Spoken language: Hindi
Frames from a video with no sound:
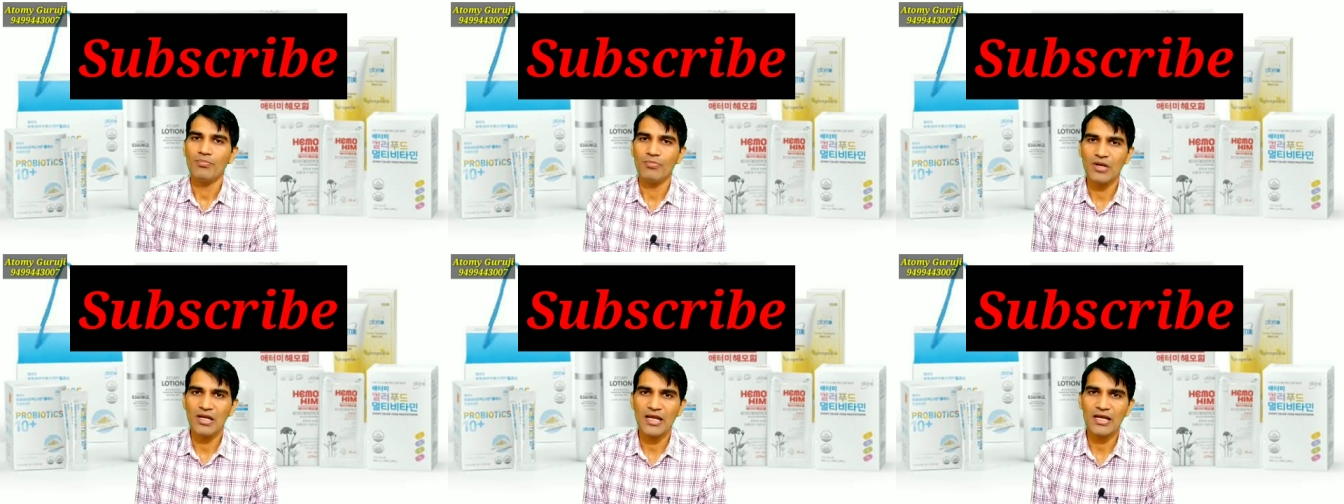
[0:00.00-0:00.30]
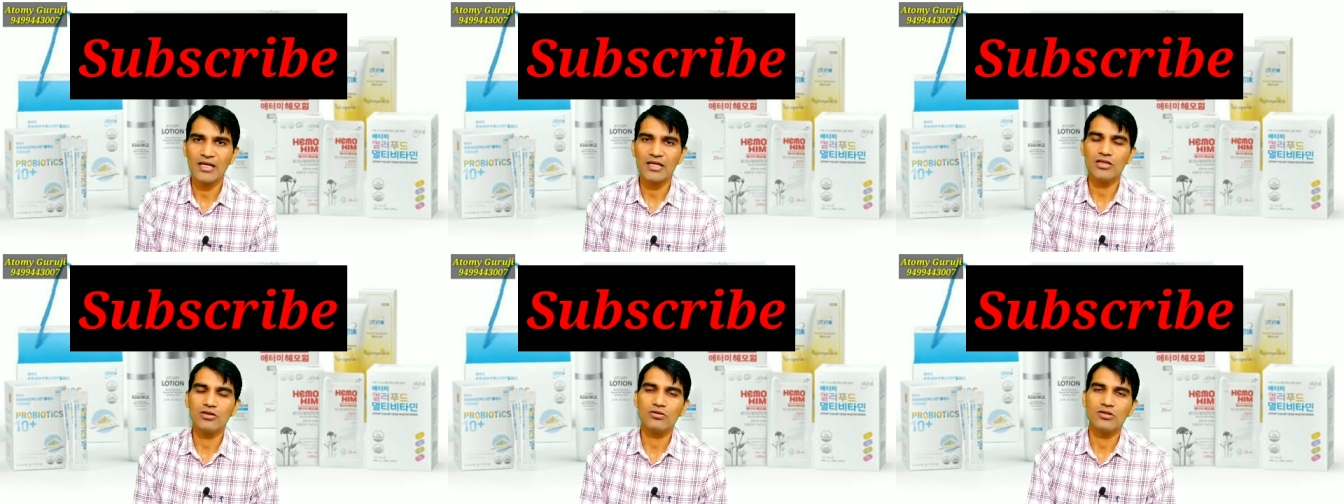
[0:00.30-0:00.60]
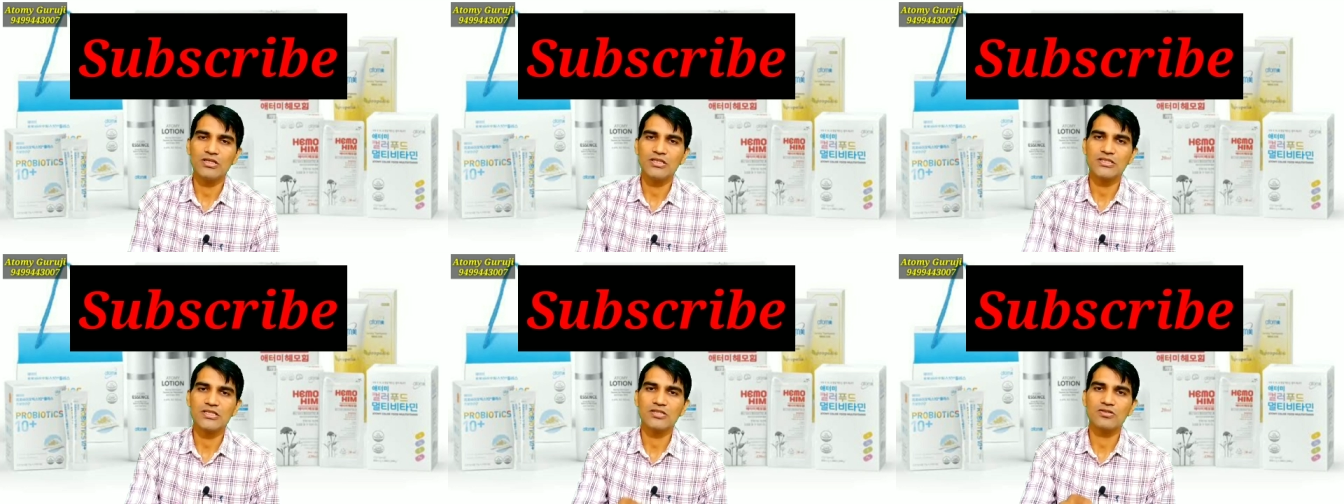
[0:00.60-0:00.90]
मिलेंगी तो
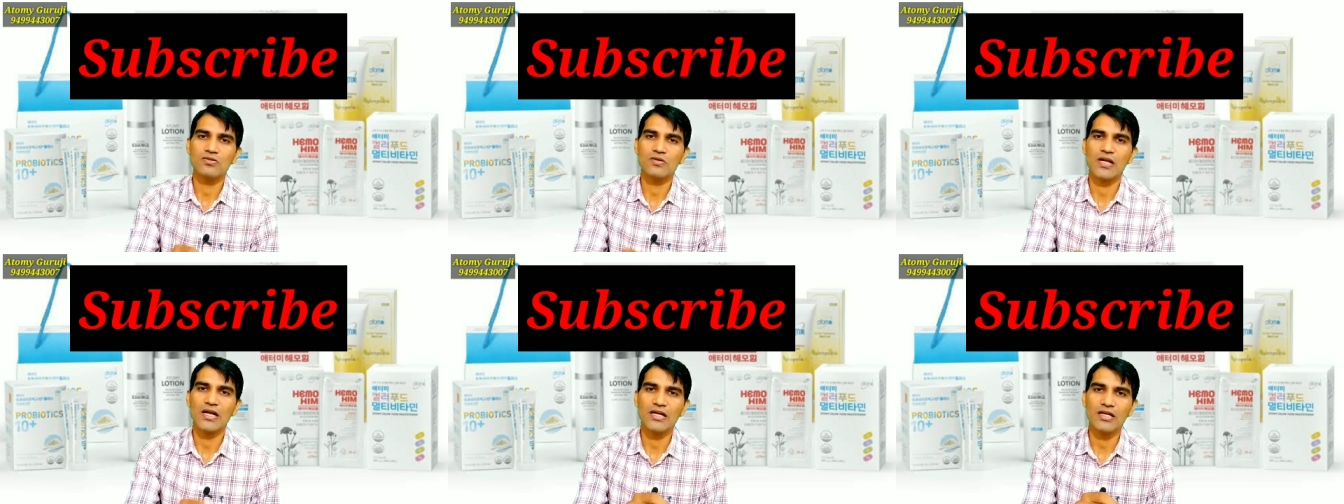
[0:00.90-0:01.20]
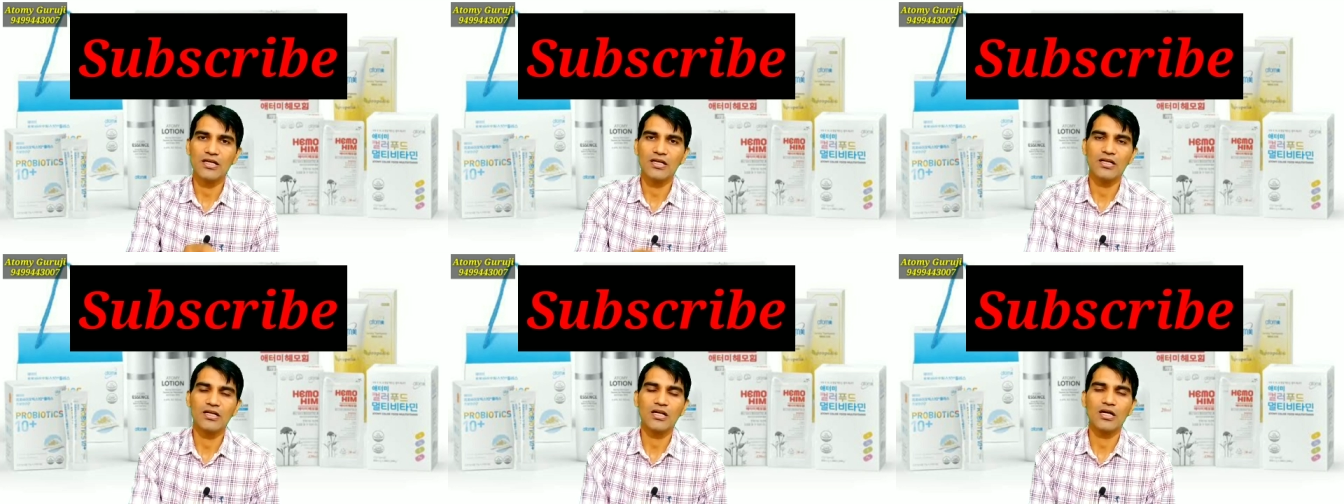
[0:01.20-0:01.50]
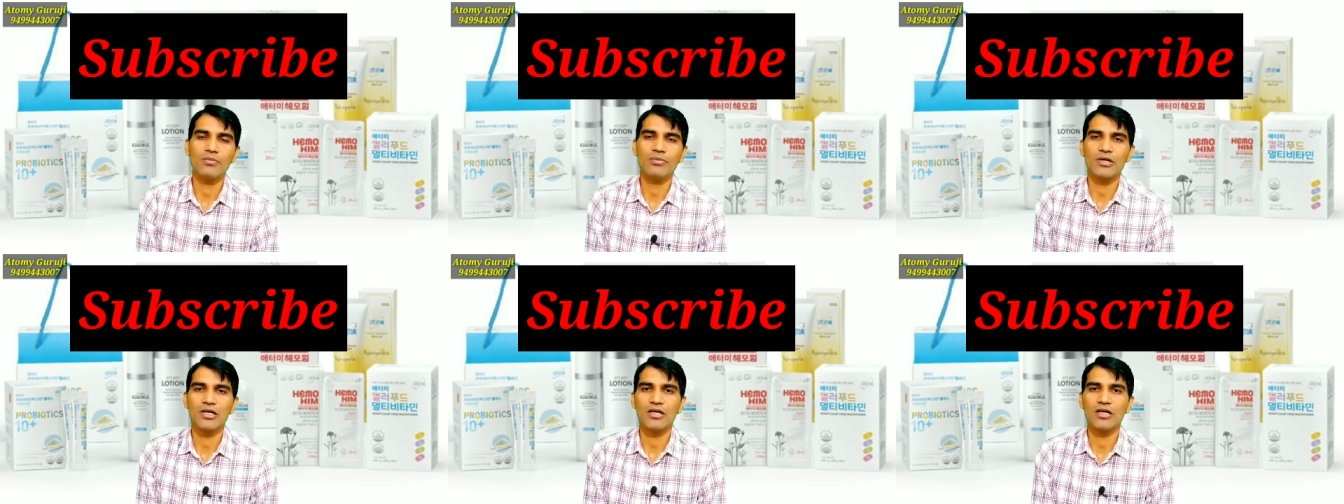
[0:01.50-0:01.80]
नीचे जो रेड कलर
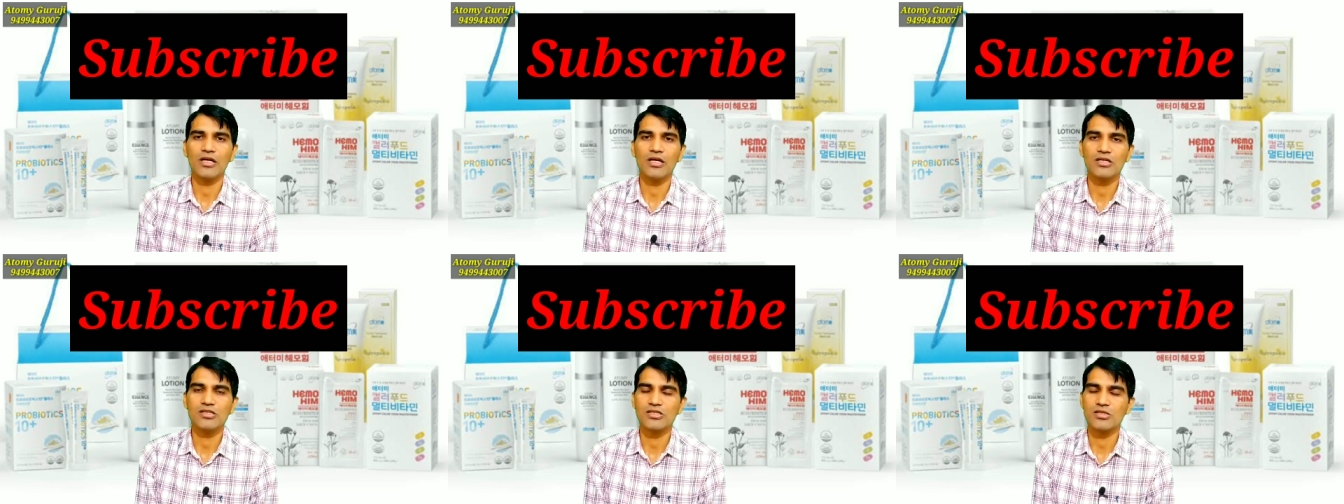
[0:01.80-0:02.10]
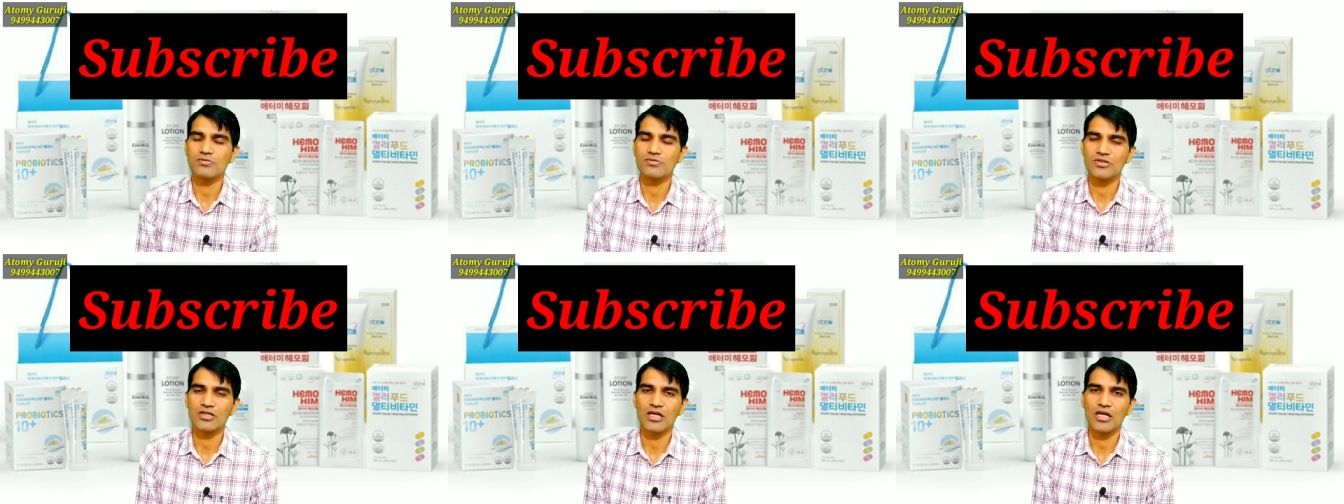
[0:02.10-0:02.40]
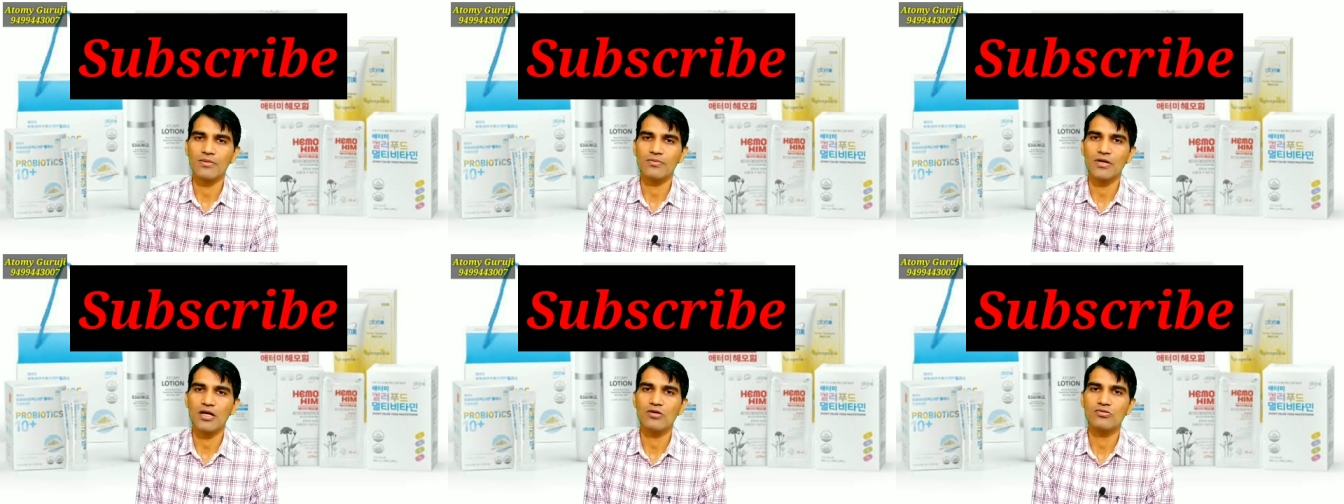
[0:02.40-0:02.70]
का बटन है
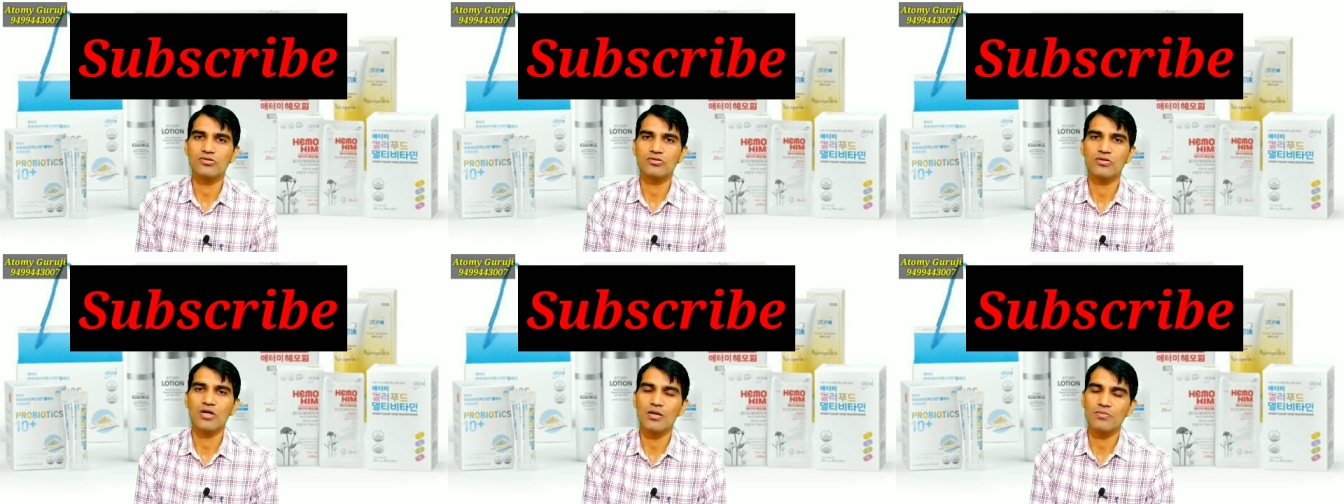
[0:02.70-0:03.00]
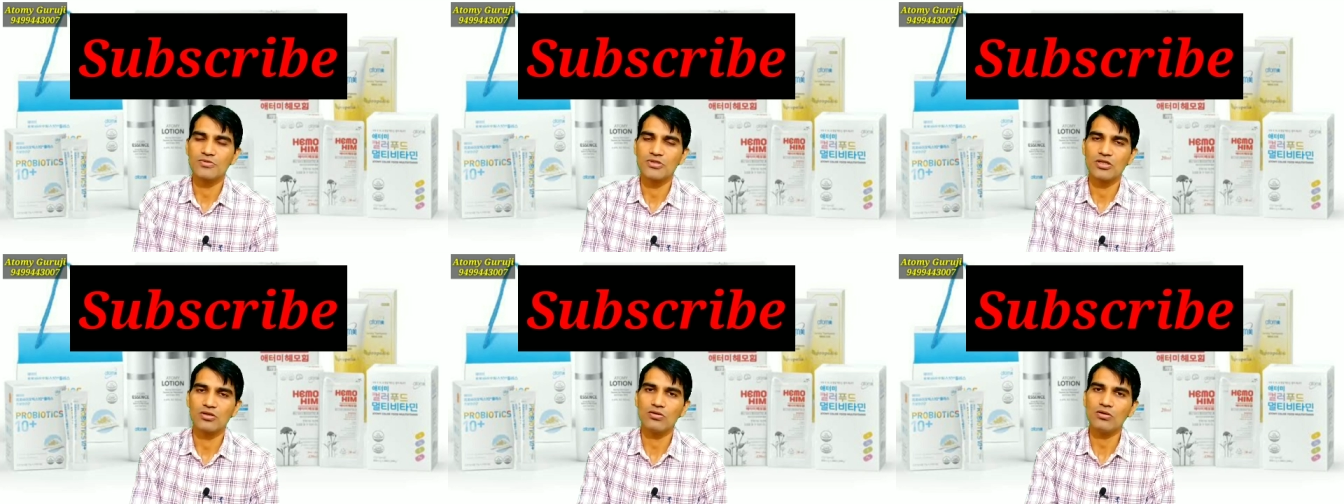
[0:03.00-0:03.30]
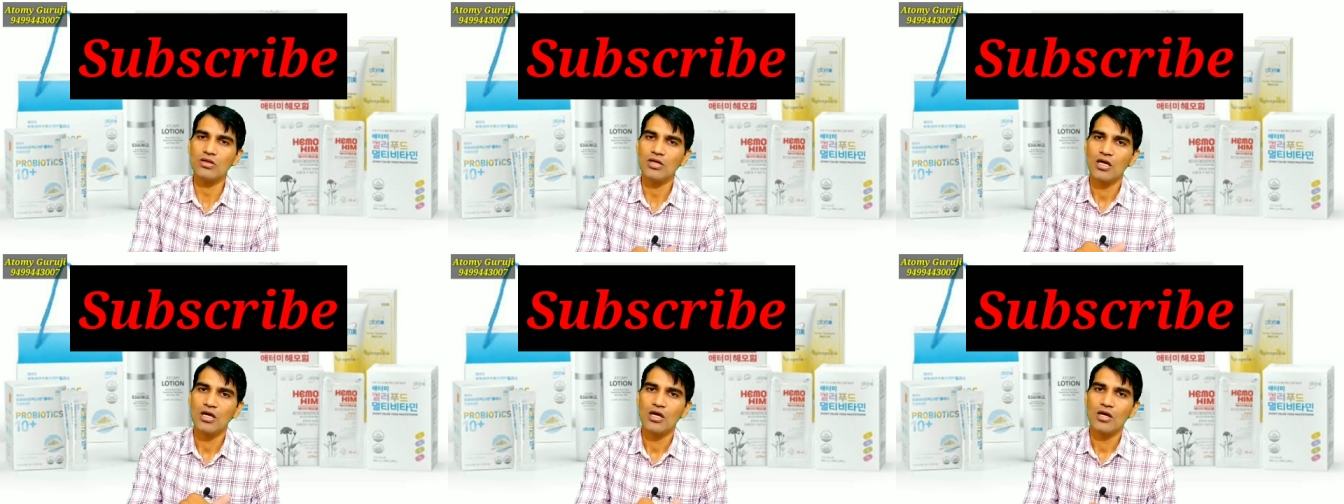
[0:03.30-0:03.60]
सब्सक्राइब का उसको आप जरूर